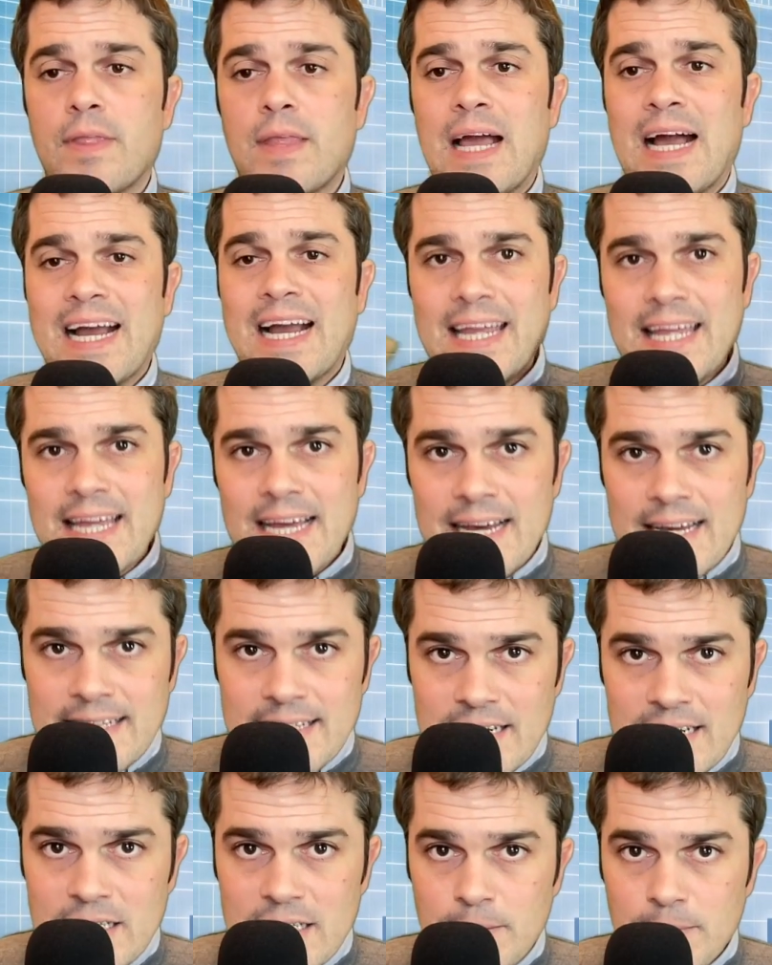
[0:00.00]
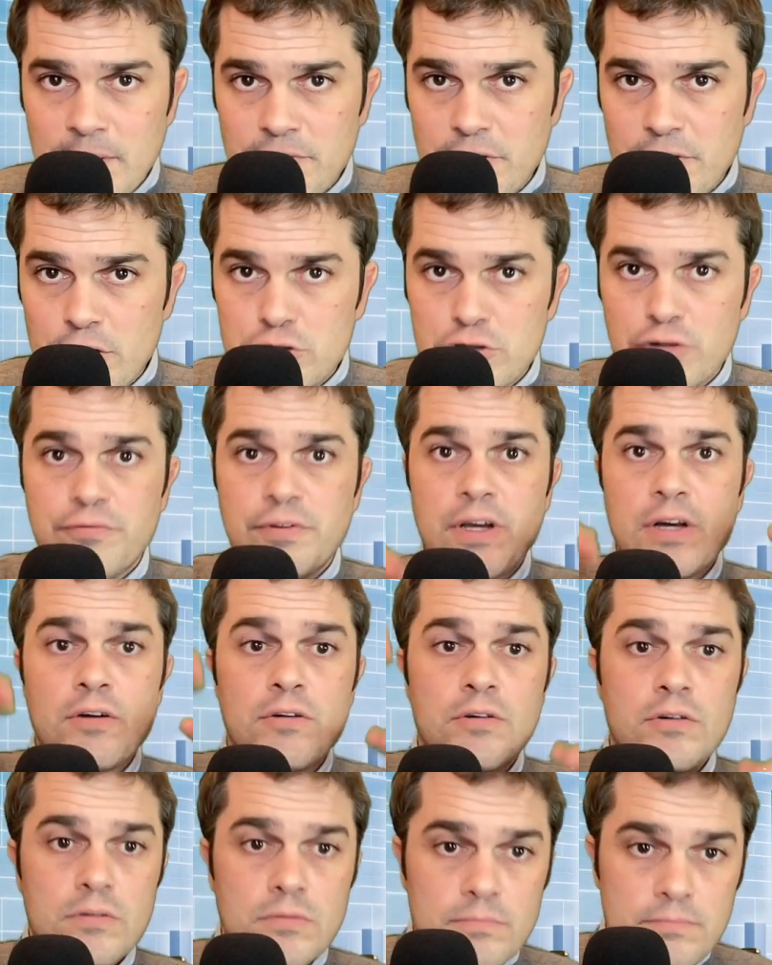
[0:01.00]
Aquí ya entra el tema
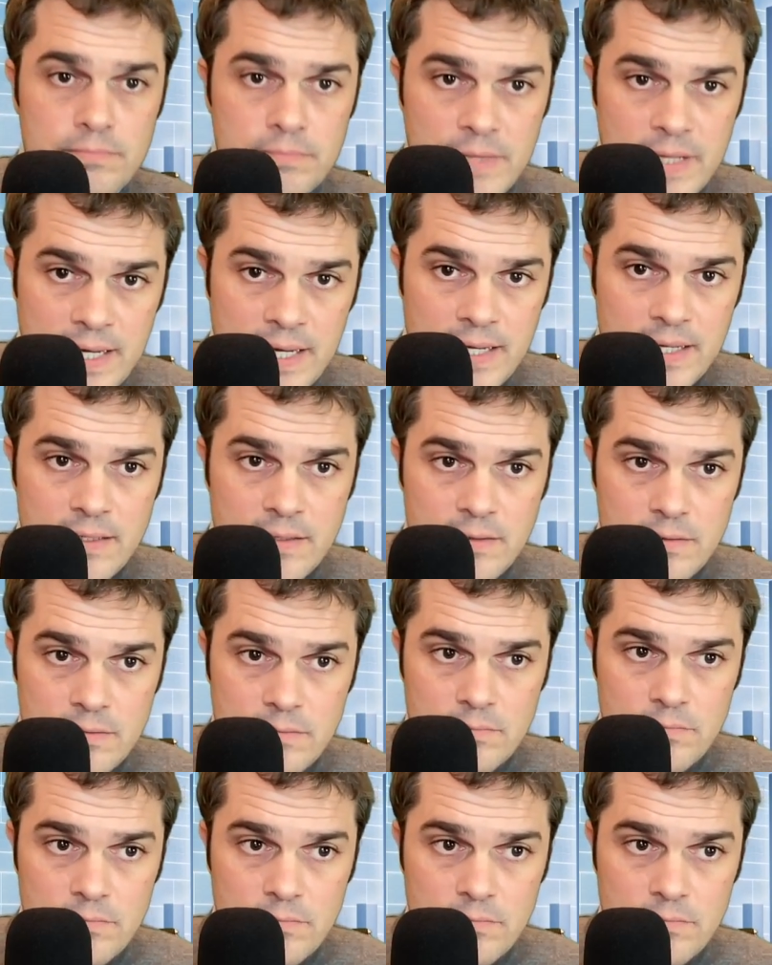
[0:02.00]
filosófico de